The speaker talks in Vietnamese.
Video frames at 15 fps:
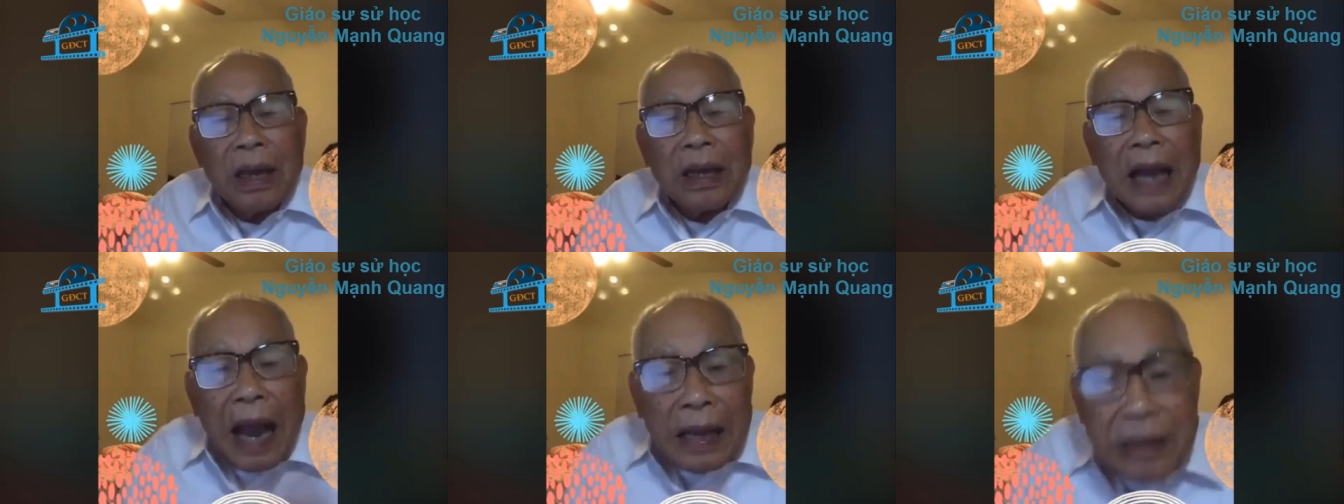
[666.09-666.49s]

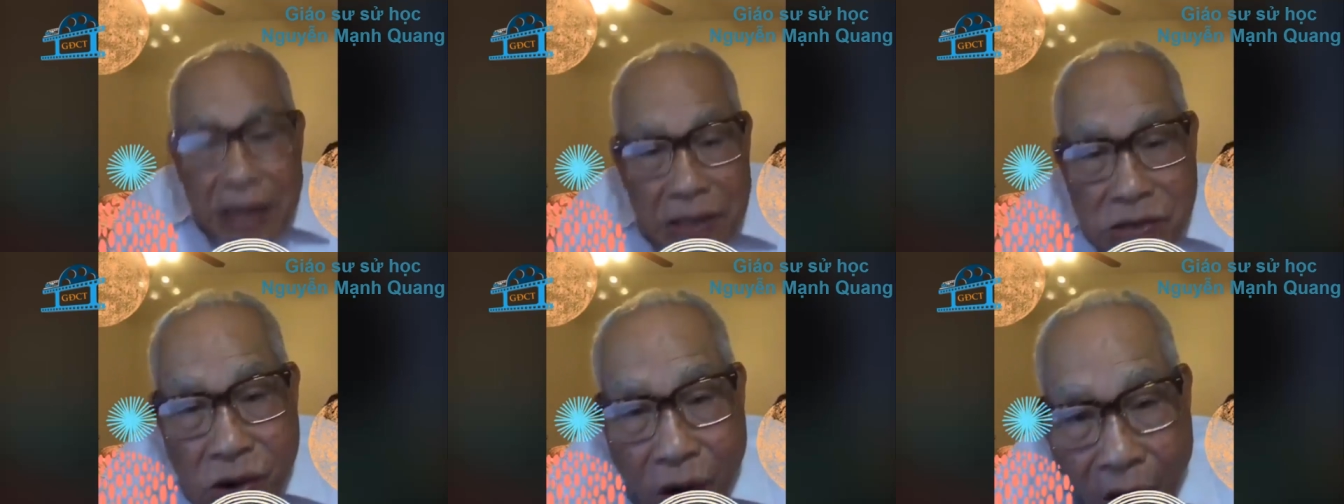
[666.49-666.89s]
cá
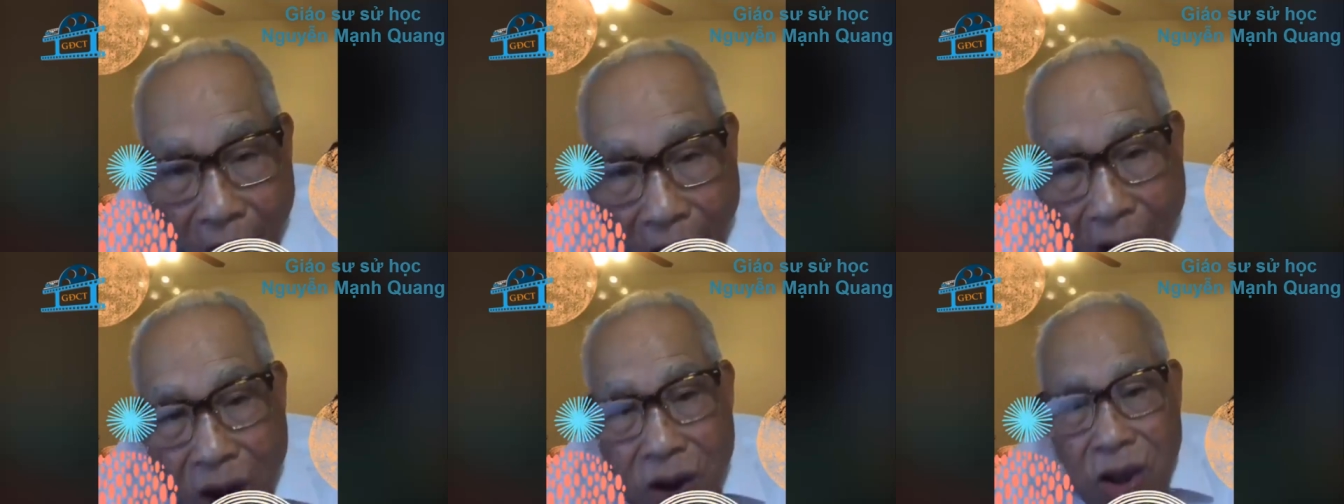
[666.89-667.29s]
nhân của
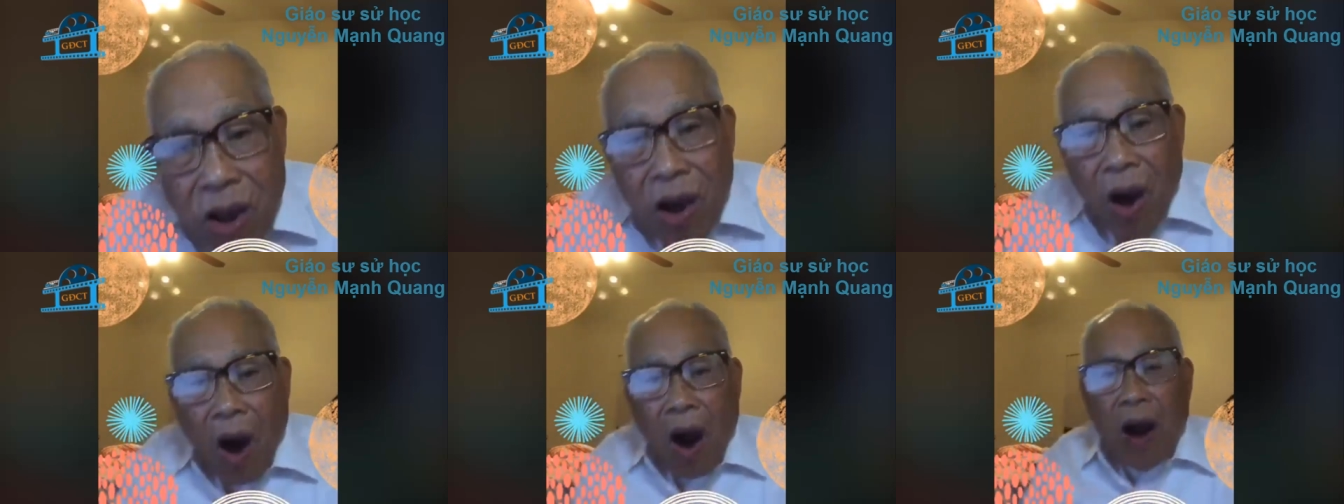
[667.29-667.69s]
họ,
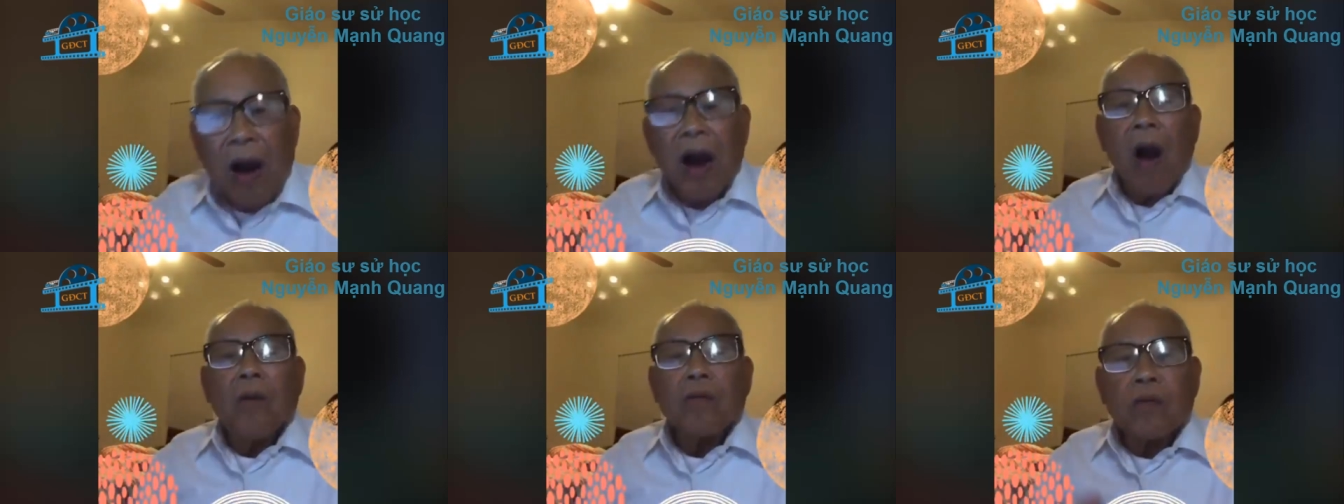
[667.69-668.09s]
họ
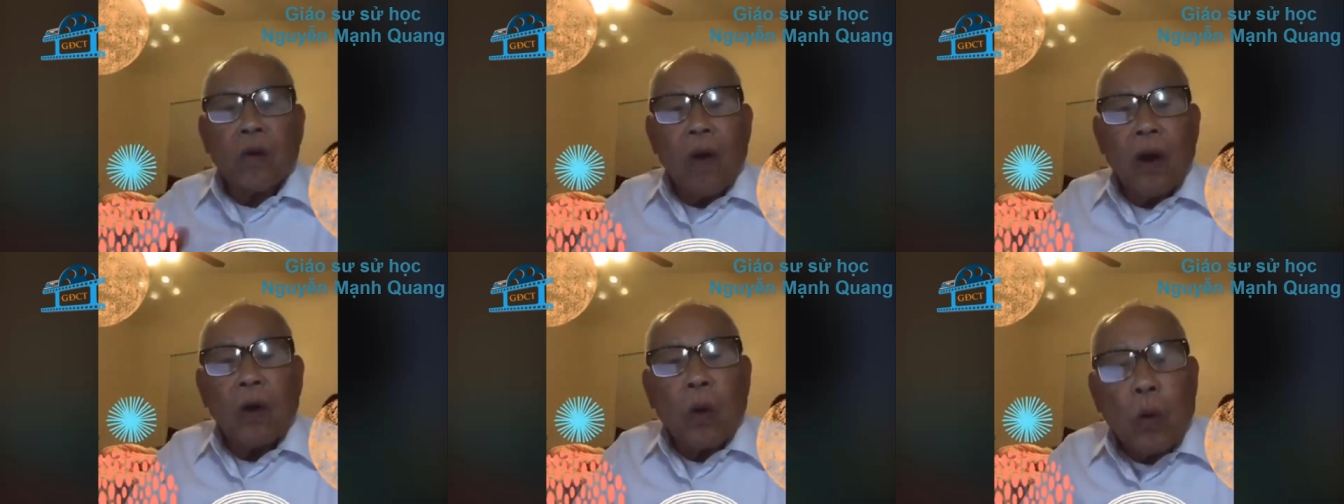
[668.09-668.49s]
không
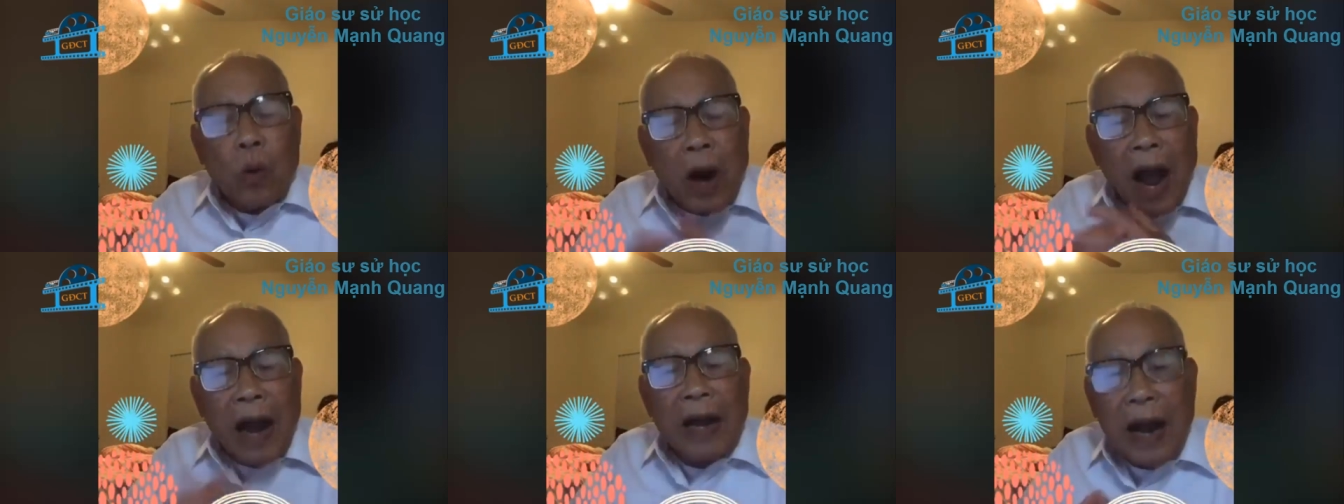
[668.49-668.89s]
có đủ
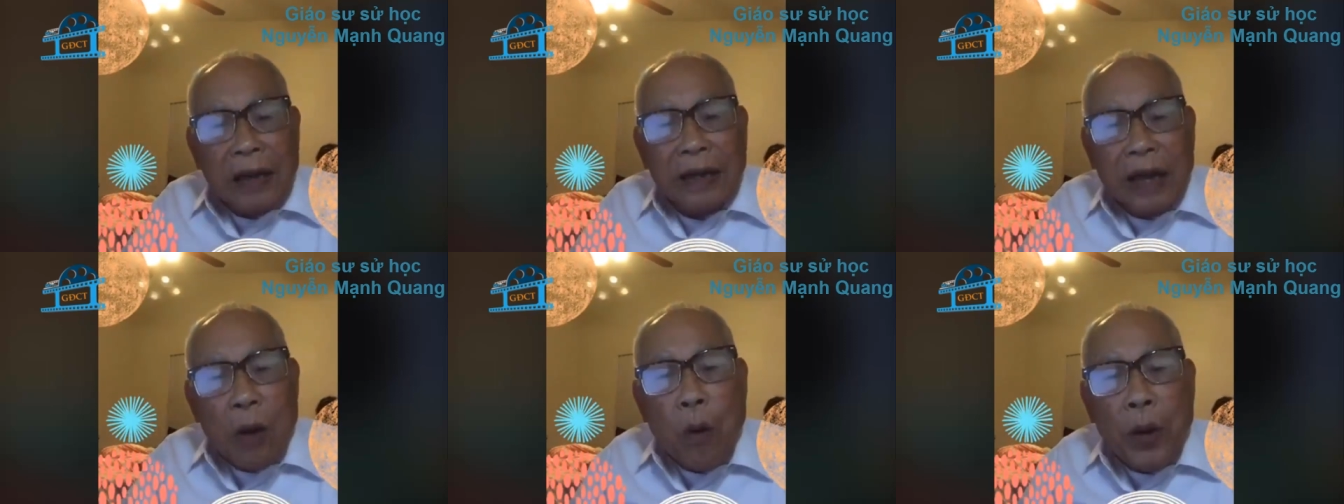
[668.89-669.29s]
khả
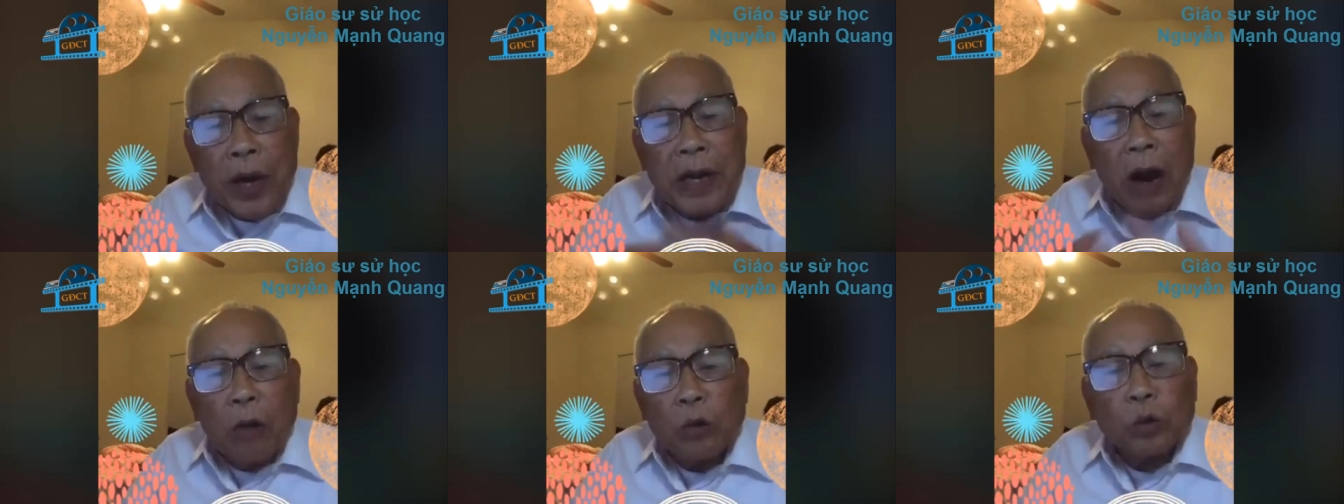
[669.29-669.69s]
năng để
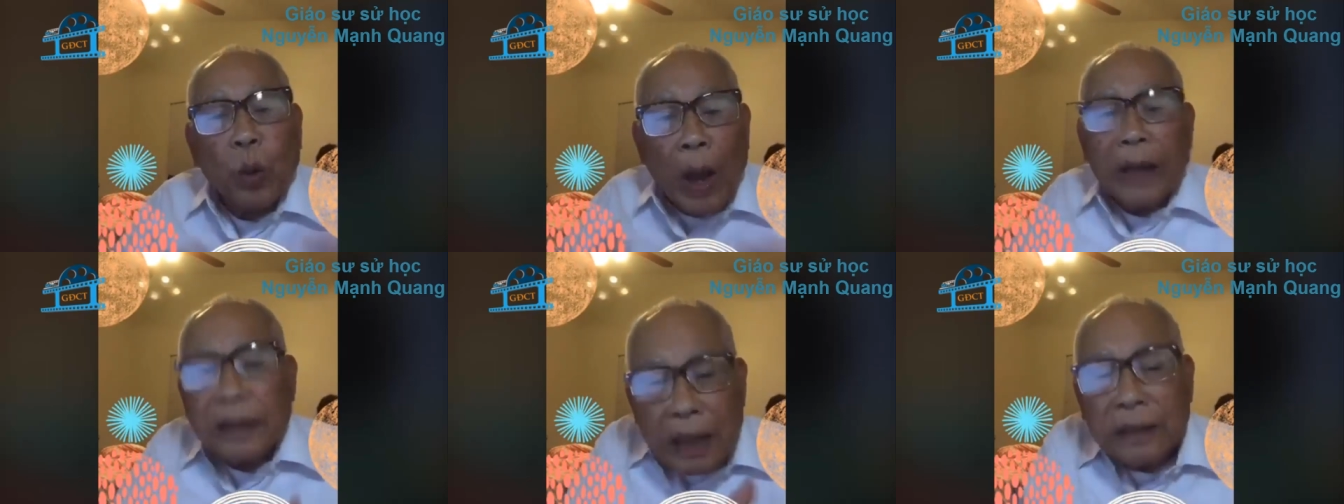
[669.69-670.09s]
huy động
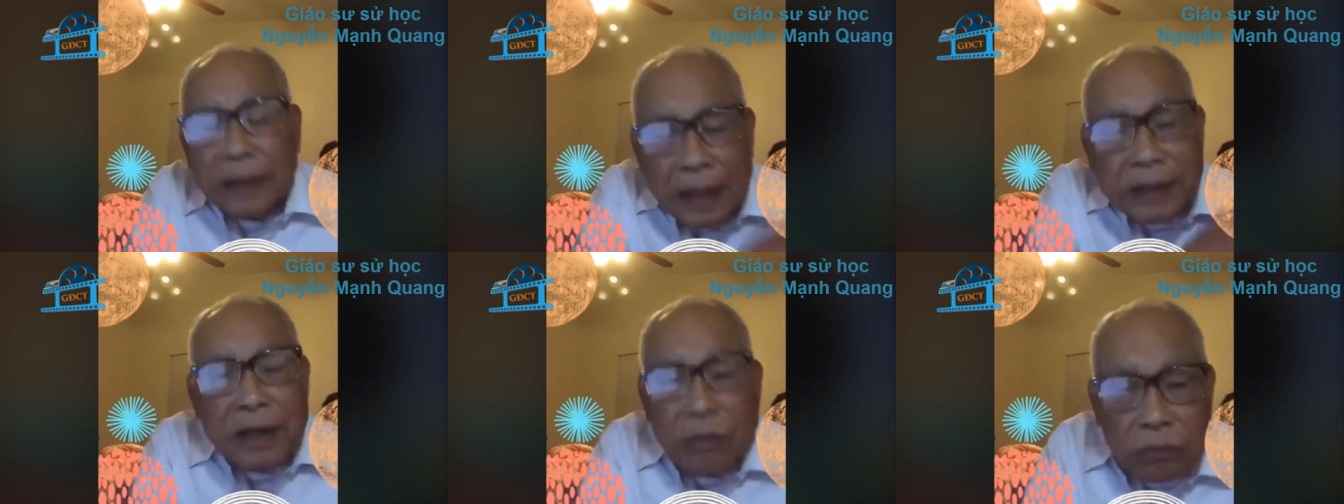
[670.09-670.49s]
toàn dân
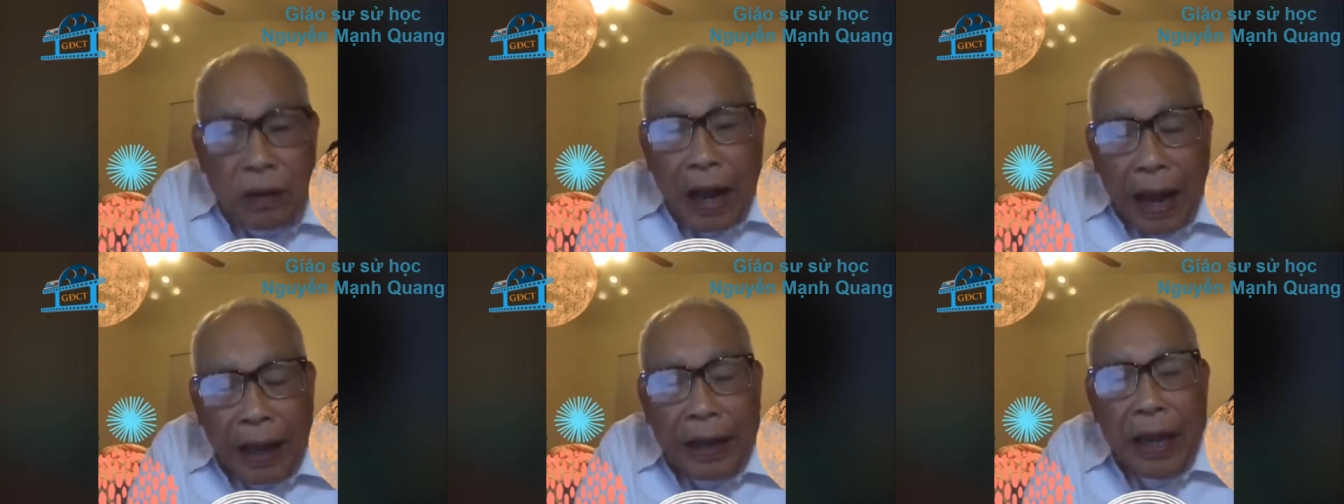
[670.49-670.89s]
để chống
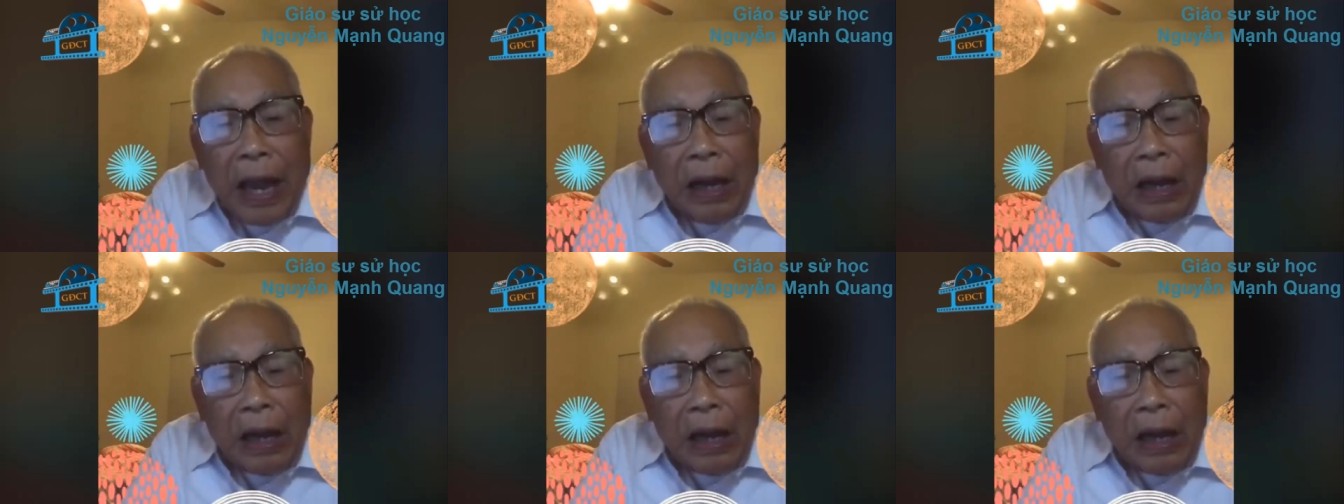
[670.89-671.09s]
lại